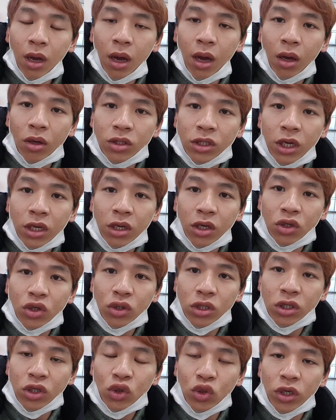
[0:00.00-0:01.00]
好，这个
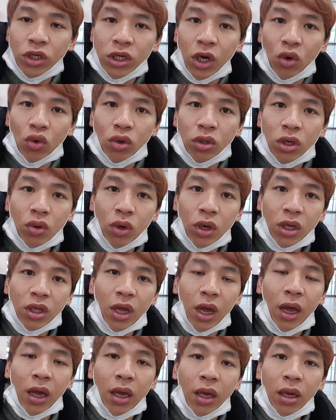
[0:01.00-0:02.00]
就是最角落的柜
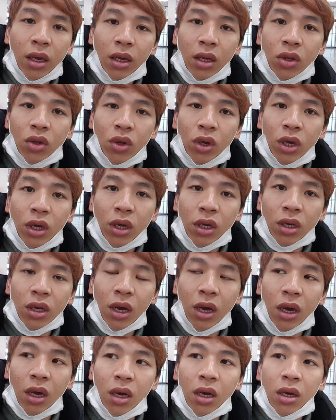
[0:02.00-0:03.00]
台，对，
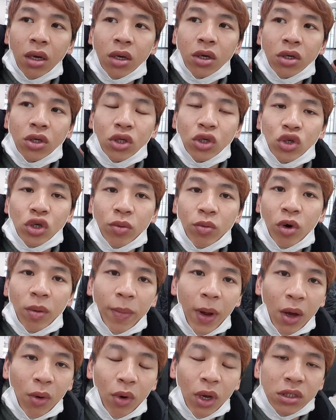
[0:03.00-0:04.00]
那。你全部
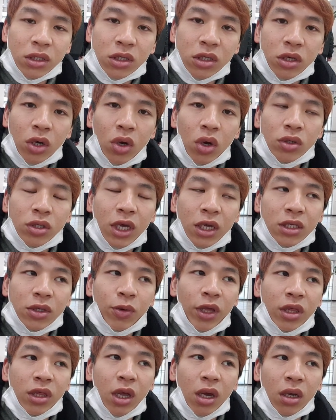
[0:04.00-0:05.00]
办完之后，在这
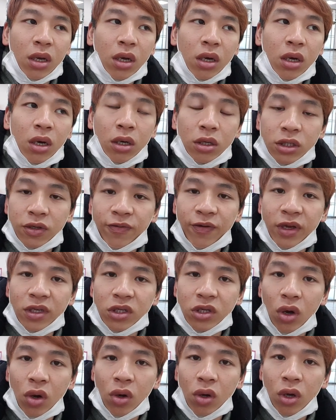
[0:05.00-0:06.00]
边等个二十
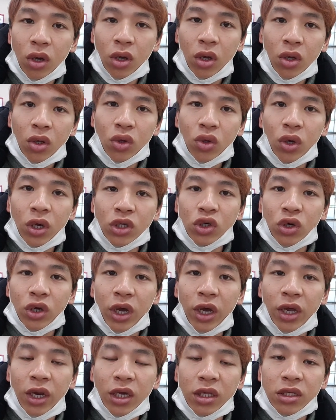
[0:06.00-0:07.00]
分钟，对，就
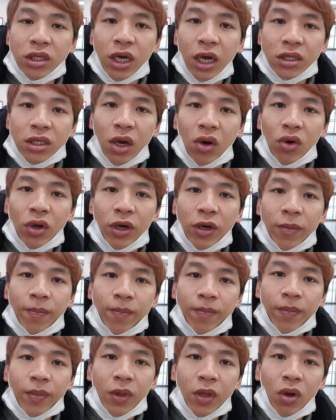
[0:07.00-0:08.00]
可以领驾照了。
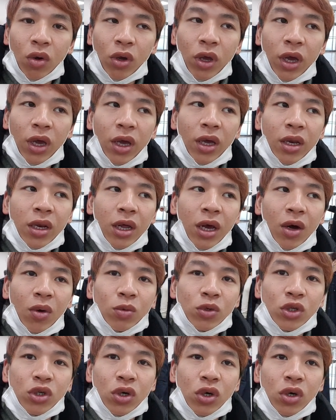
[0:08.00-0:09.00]
OK，那我
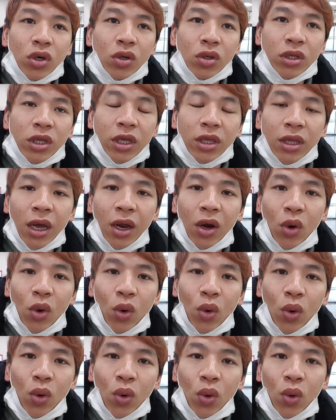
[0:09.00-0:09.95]
们就等待喽。